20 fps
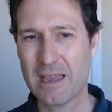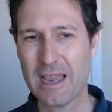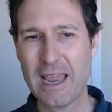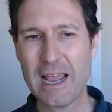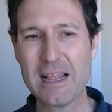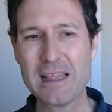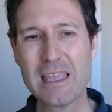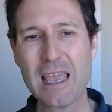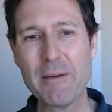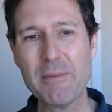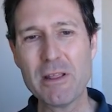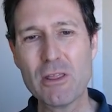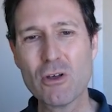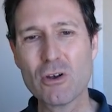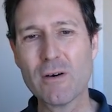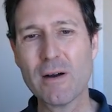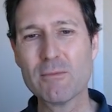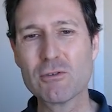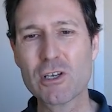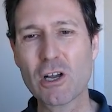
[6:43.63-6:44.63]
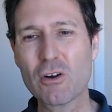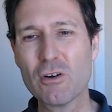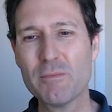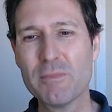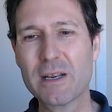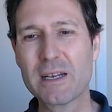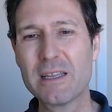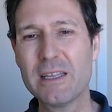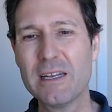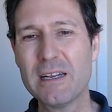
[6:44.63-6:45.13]
El diámetro lo vamos a
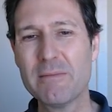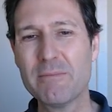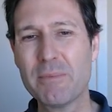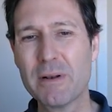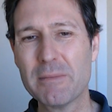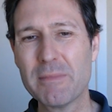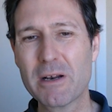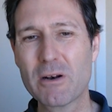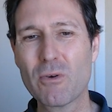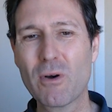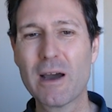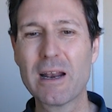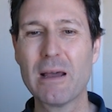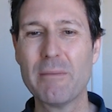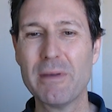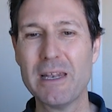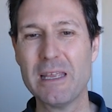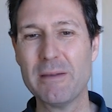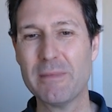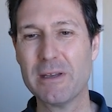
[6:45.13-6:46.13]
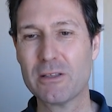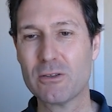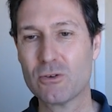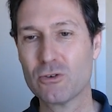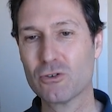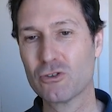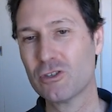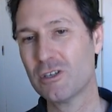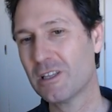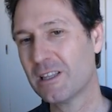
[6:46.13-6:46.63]
convertir en primer lugar a milímetros,